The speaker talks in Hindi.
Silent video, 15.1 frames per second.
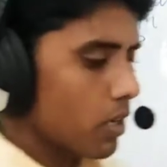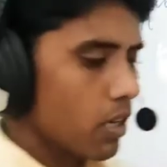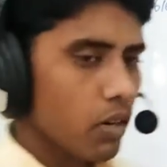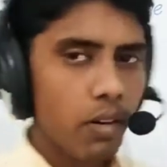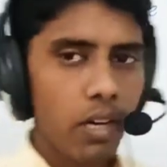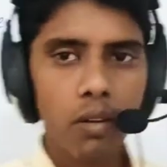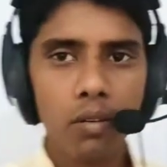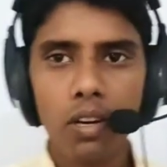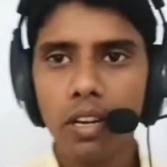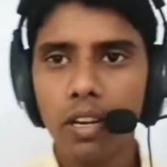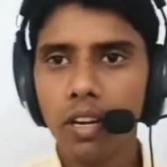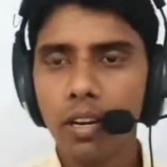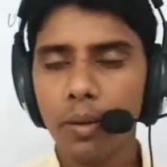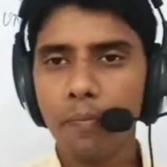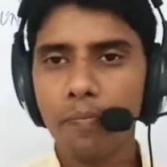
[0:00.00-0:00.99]
में करवाने वाले
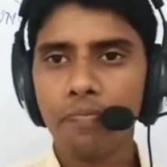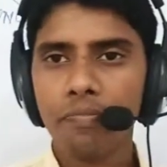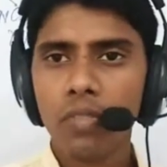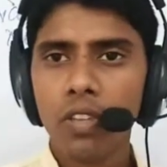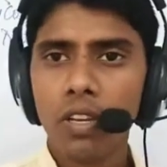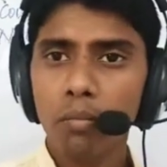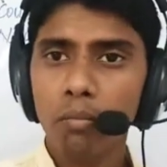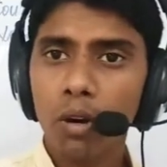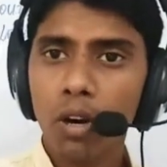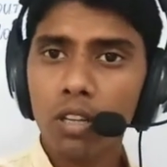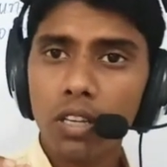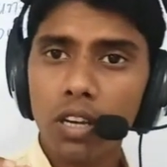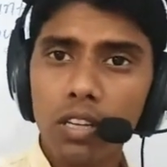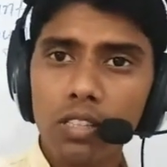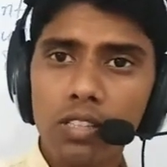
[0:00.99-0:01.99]
हैं ना
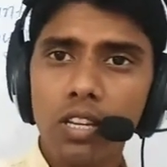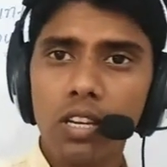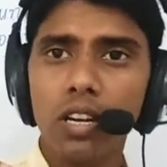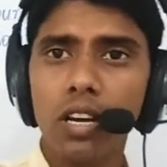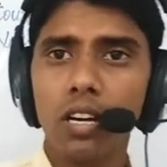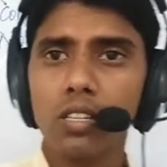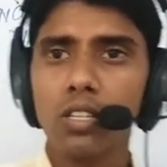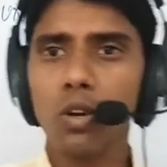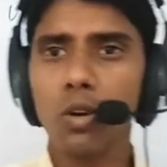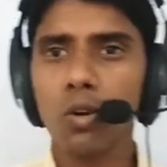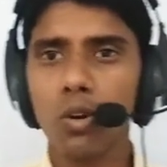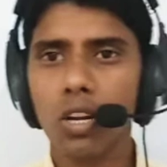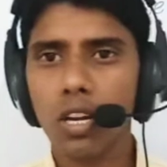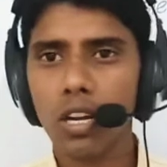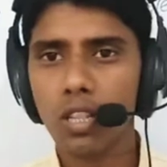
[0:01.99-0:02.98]
बहुत अच्छे ढंग से
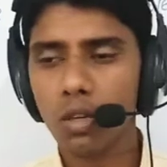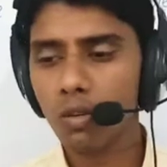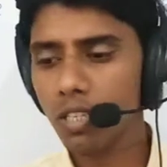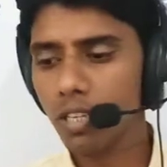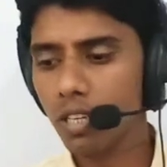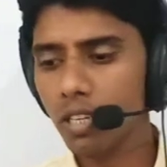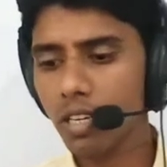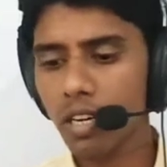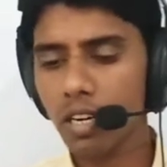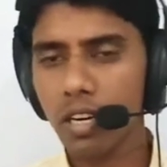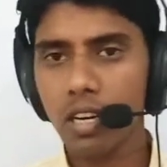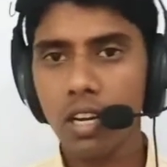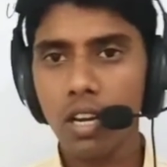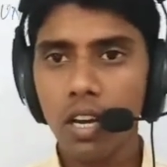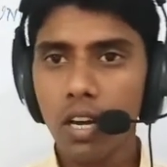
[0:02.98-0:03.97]
नोट करते हुए चलिएगा
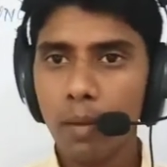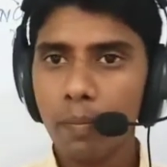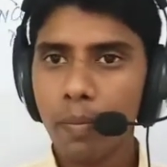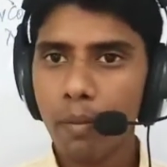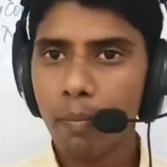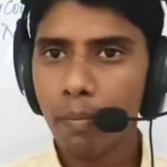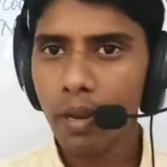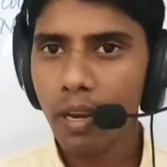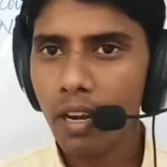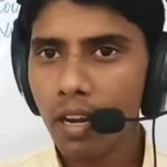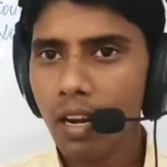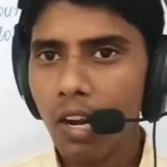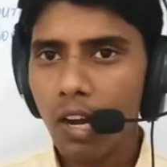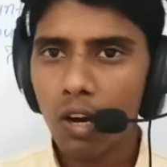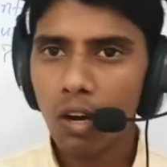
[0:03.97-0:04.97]
अपने
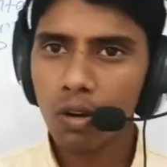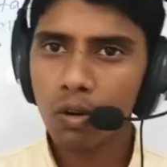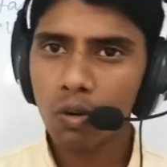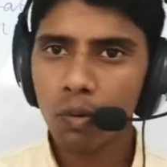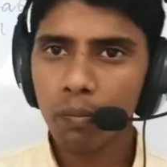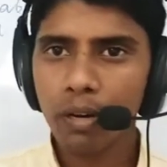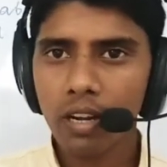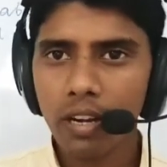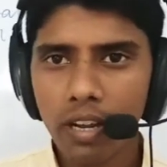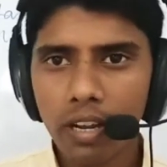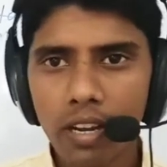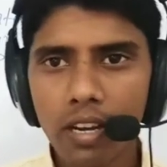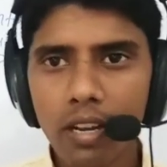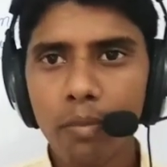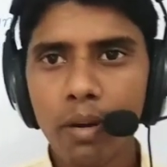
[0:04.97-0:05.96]
पेन और कॉपी
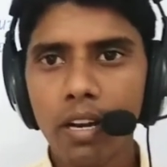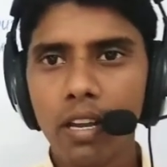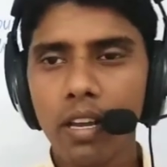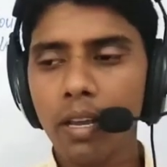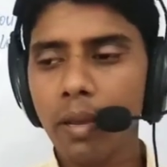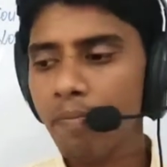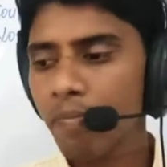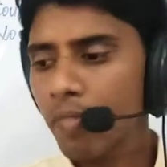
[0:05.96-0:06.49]
लेकर ही बैठे